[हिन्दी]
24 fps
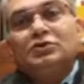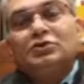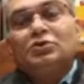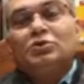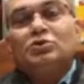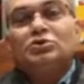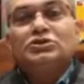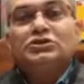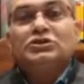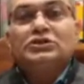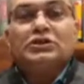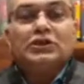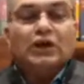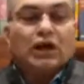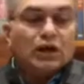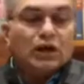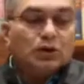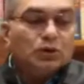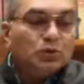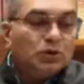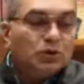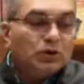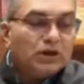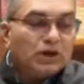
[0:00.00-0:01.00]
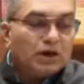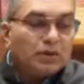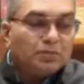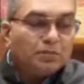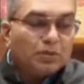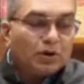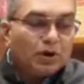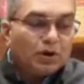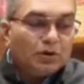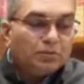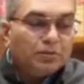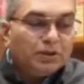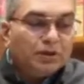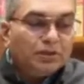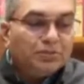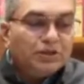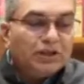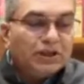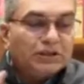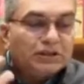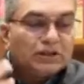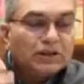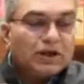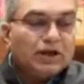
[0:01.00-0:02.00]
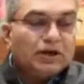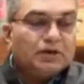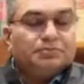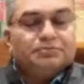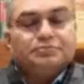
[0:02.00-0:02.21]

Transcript: उस कानून का प्रॉब्लम ये था